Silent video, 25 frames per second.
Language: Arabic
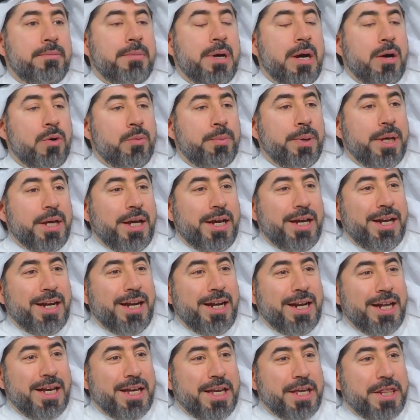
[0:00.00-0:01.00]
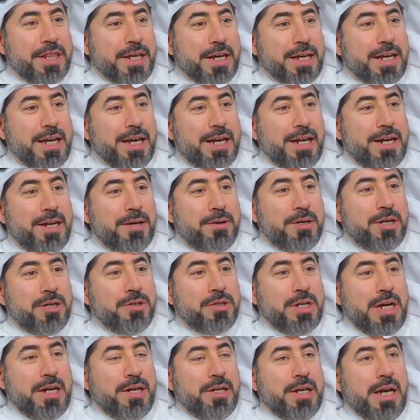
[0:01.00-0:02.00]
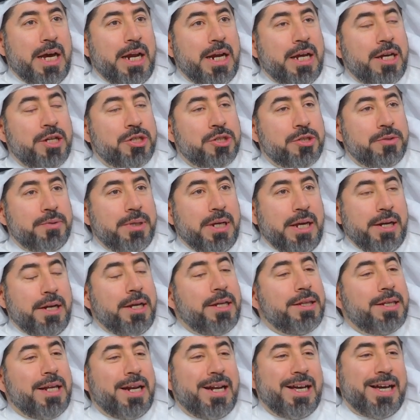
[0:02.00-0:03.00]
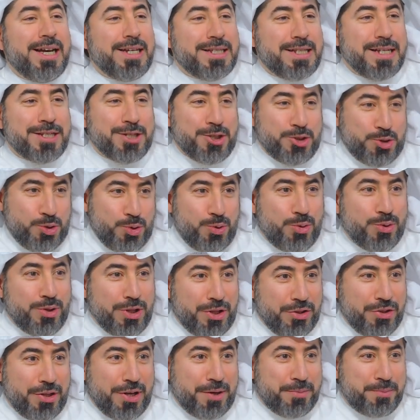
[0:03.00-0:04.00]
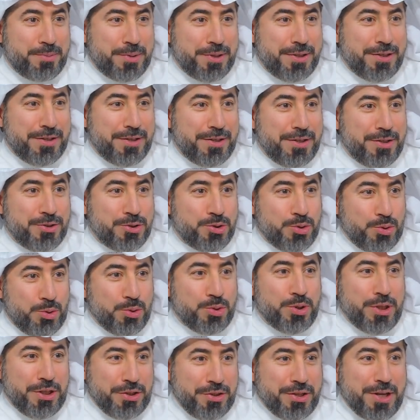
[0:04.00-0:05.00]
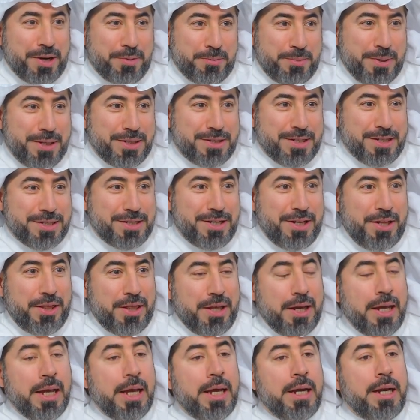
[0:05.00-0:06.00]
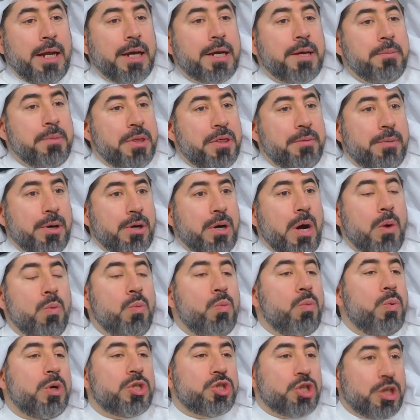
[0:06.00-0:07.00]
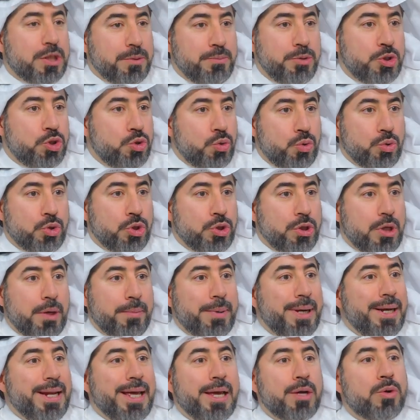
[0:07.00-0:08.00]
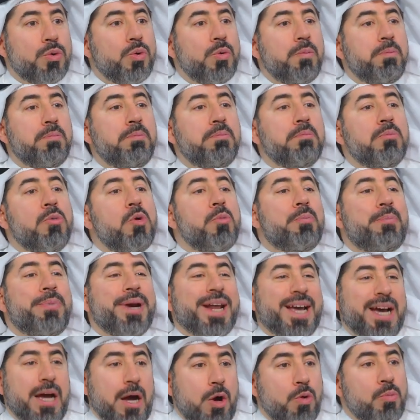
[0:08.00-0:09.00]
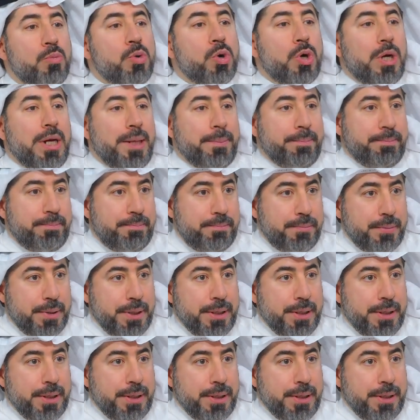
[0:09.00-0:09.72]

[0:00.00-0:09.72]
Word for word: ما ابيح الا اذا كان يعني على يعني عندنا اساسا شروط للضرب نعم شروط للضرب اساسا اذا لكن مثل ما اول شرط من شروط الضرب ان لا يكون مبرح او صحيح. مؤلم